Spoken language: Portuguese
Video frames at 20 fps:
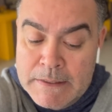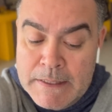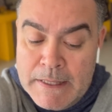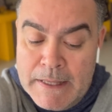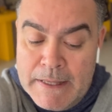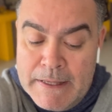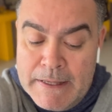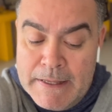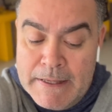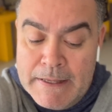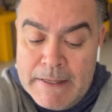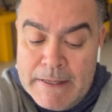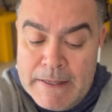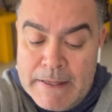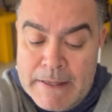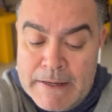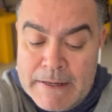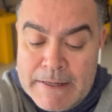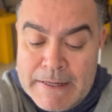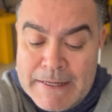
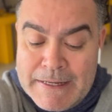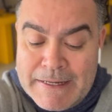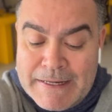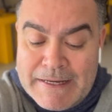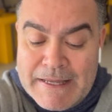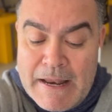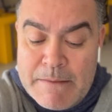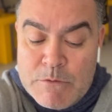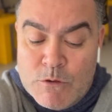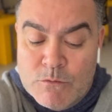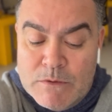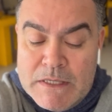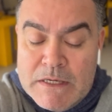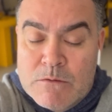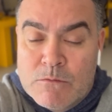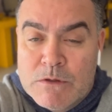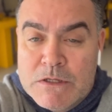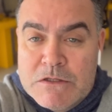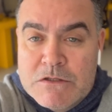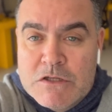É, Grêmio e
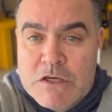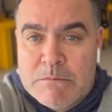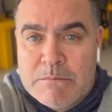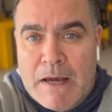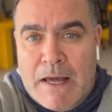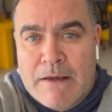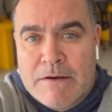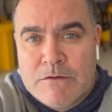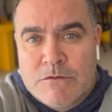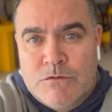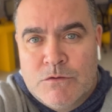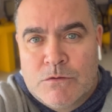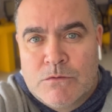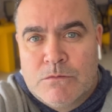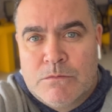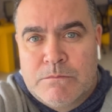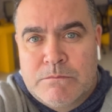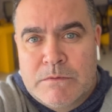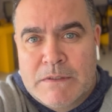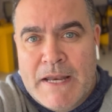Curitiba.
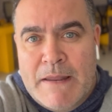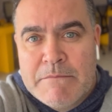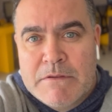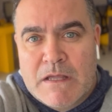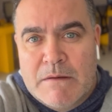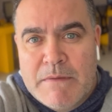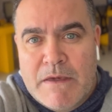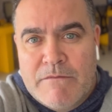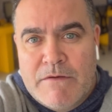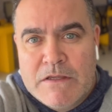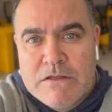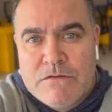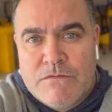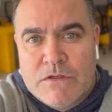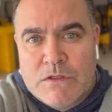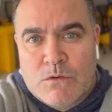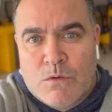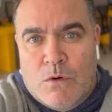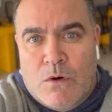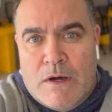jogo Grêmio também vem de
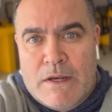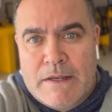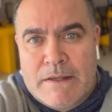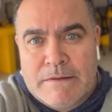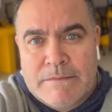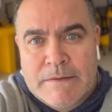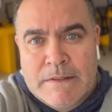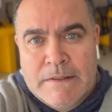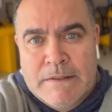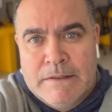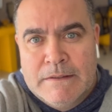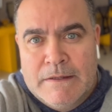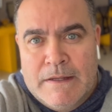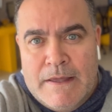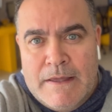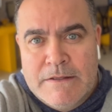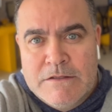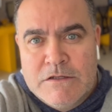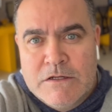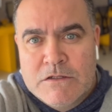vitória,
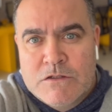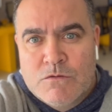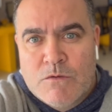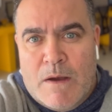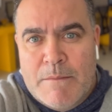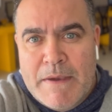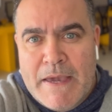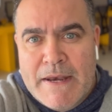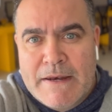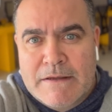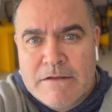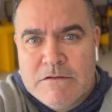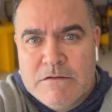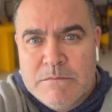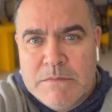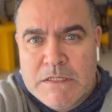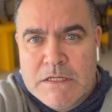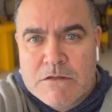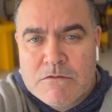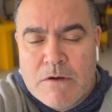né, diante do América de
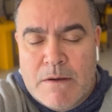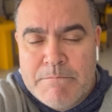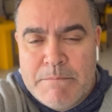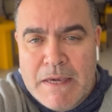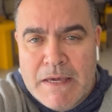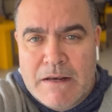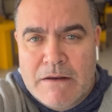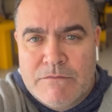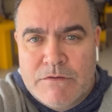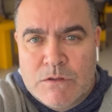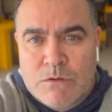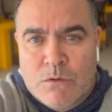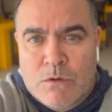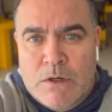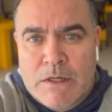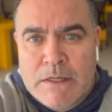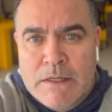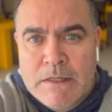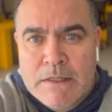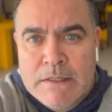Minas, uma bela
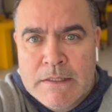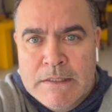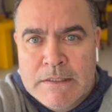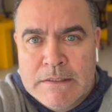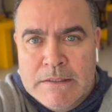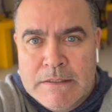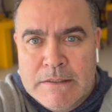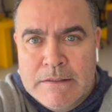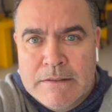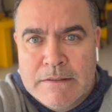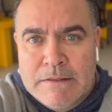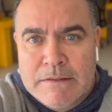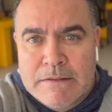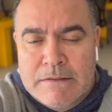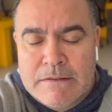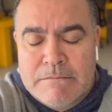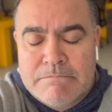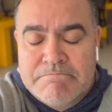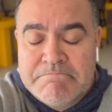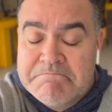vitória. É,
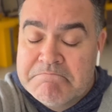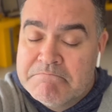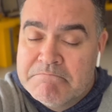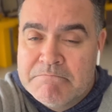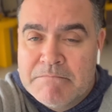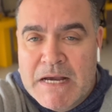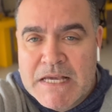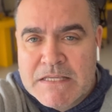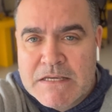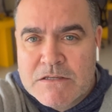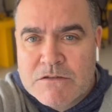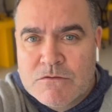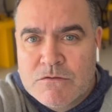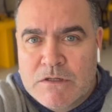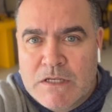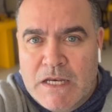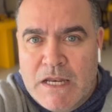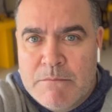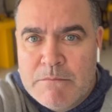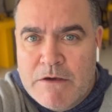mas acho que o
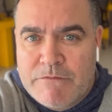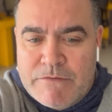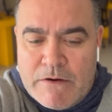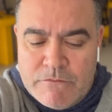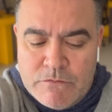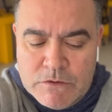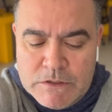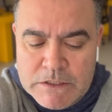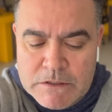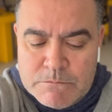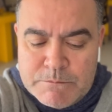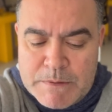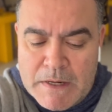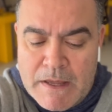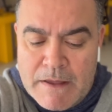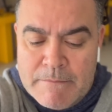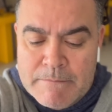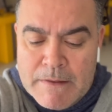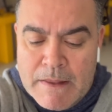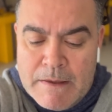Grêmio é favorito
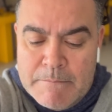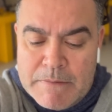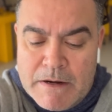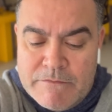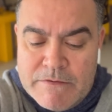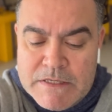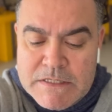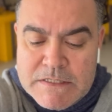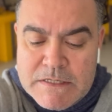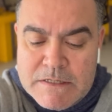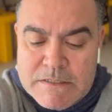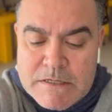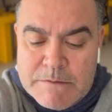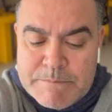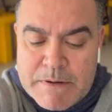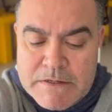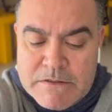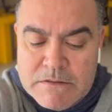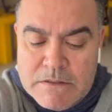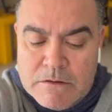para vencer essa
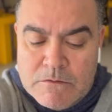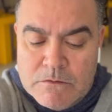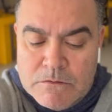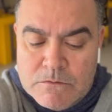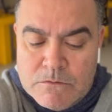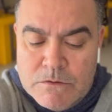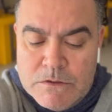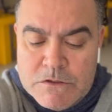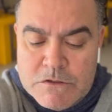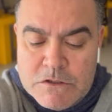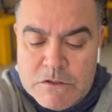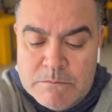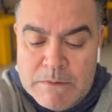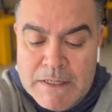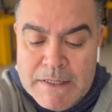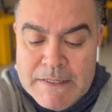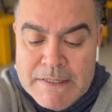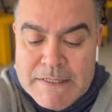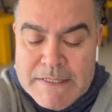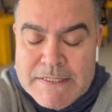partida contra o Curitiba.
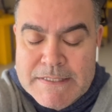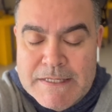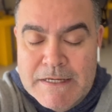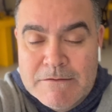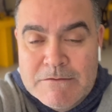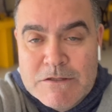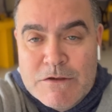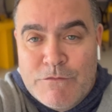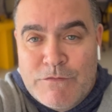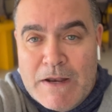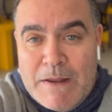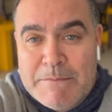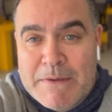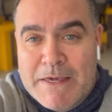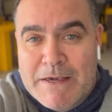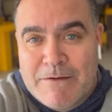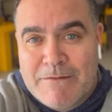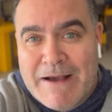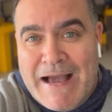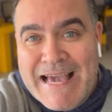Santos e
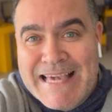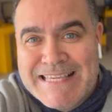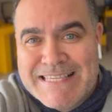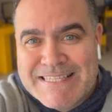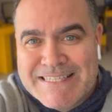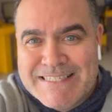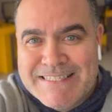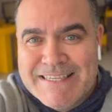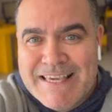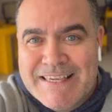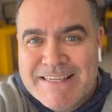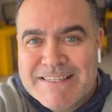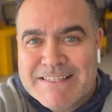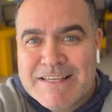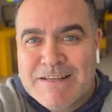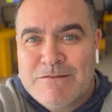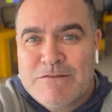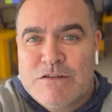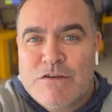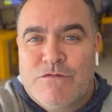Flamengo, aí sim, hein?
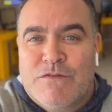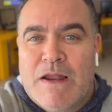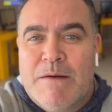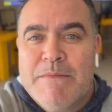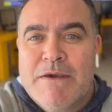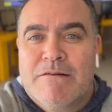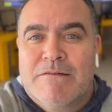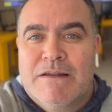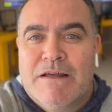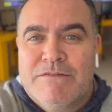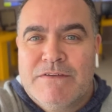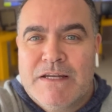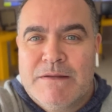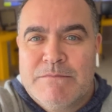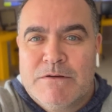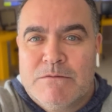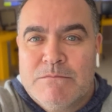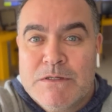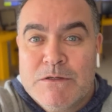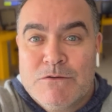Santos e Flamengo na Vila
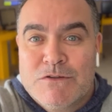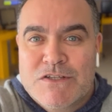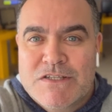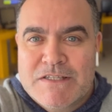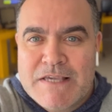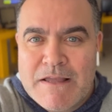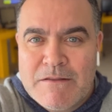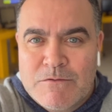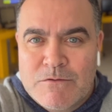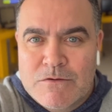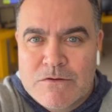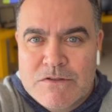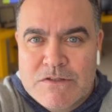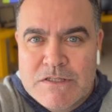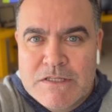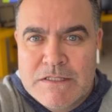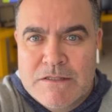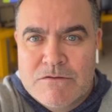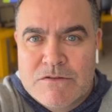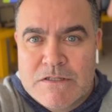Belmiro, sem
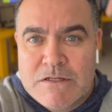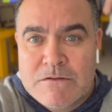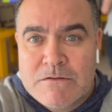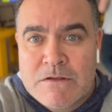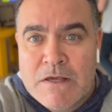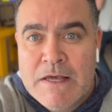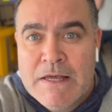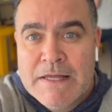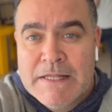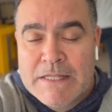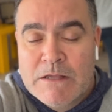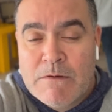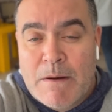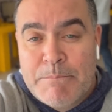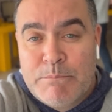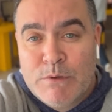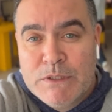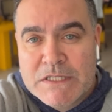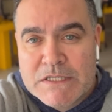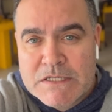torcida. O Santos tem uma
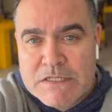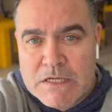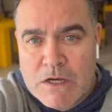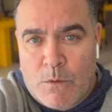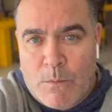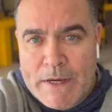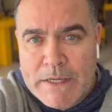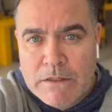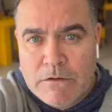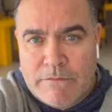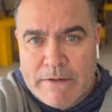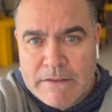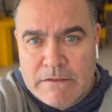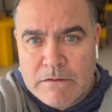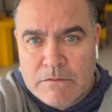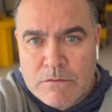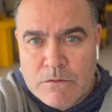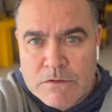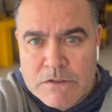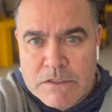punição aí, não vai
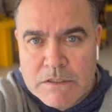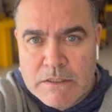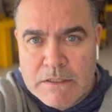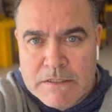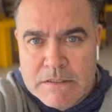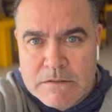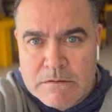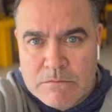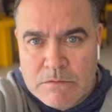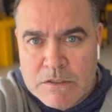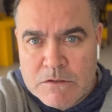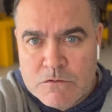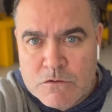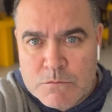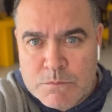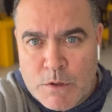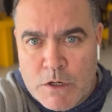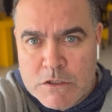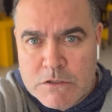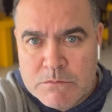ter torcida nesse, durante os
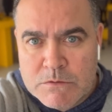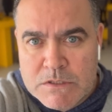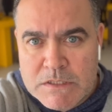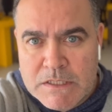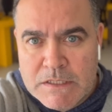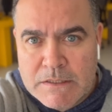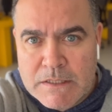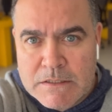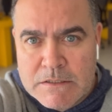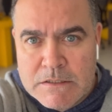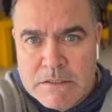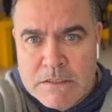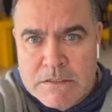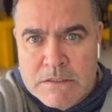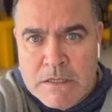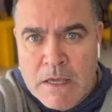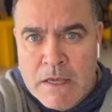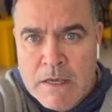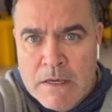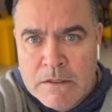próximos 30
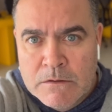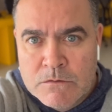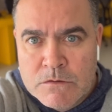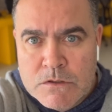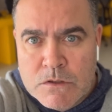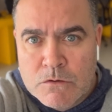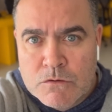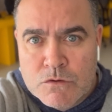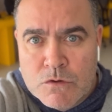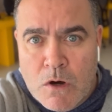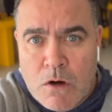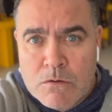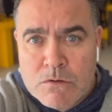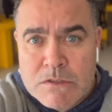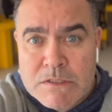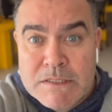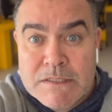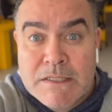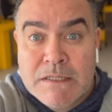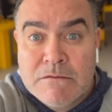dias nos seus
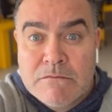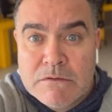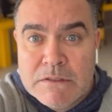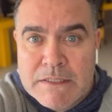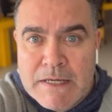jogos, tanto em